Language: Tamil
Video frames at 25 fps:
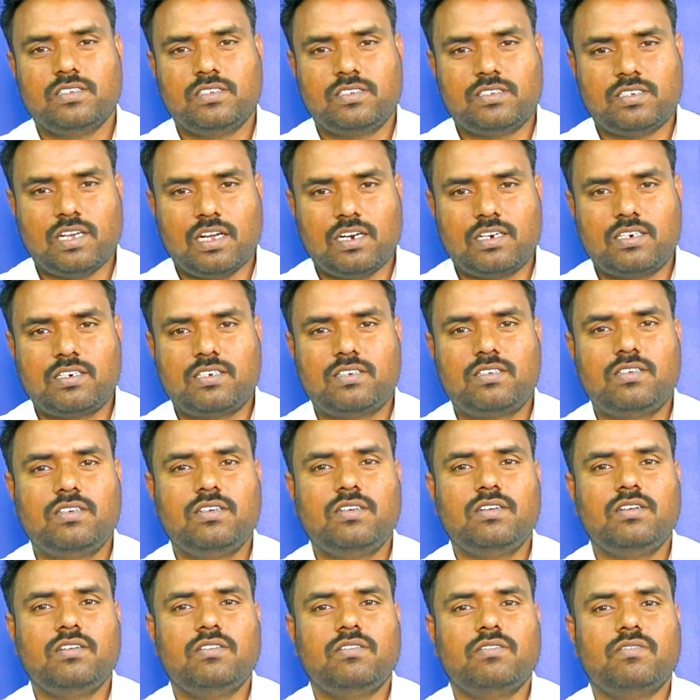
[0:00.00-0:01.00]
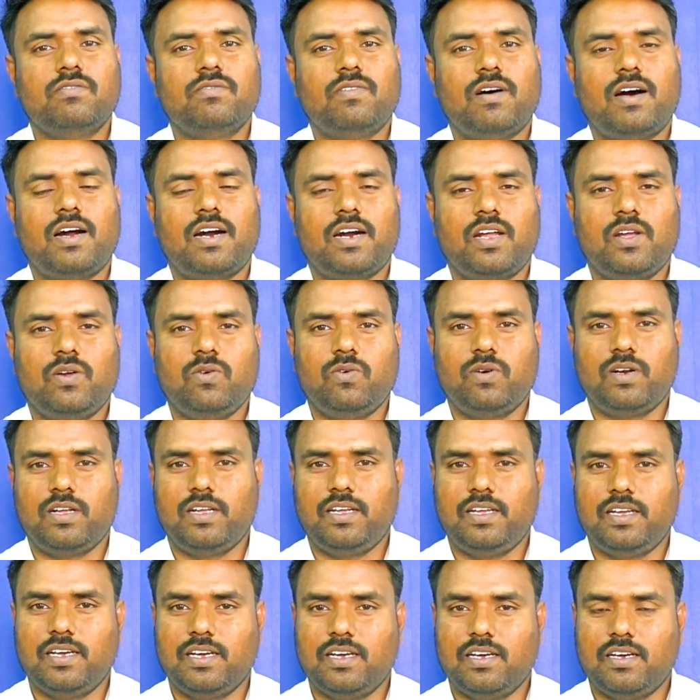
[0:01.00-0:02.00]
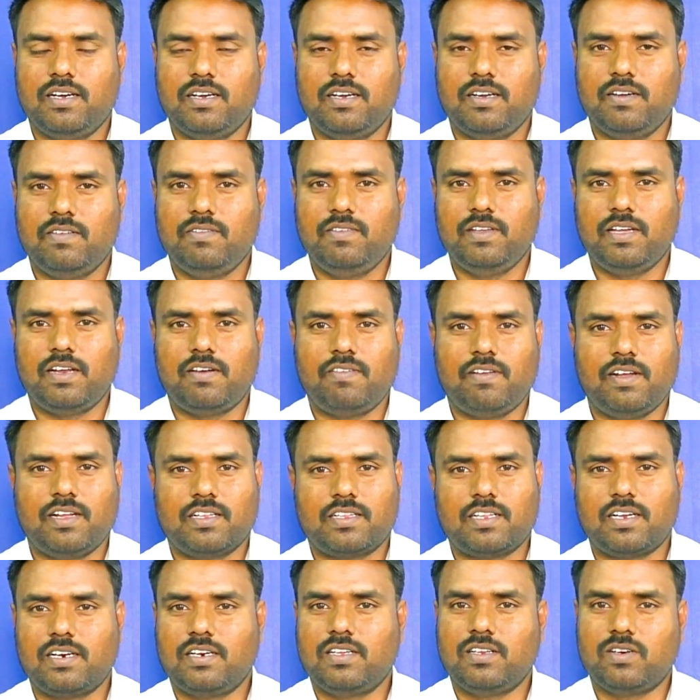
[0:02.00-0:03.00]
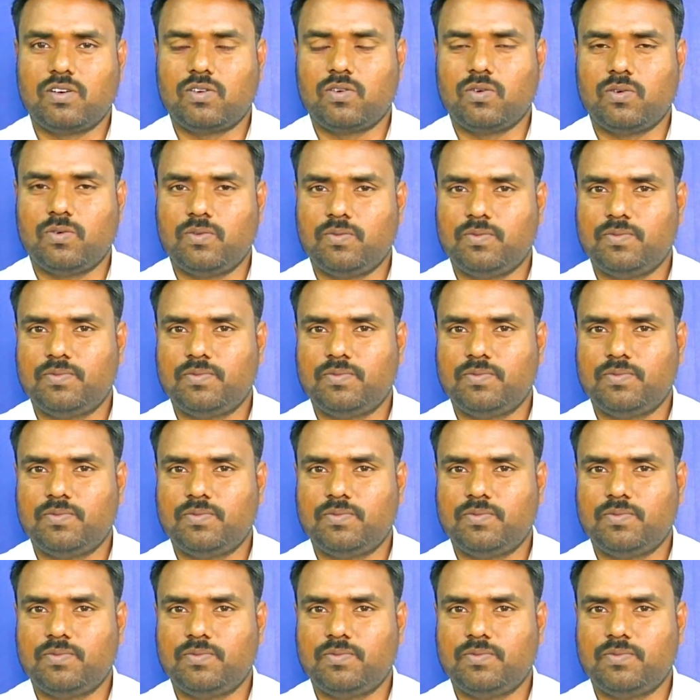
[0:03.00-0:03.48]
சற்று வாடை உடைய வியர்வையாக தான் இருக்கும்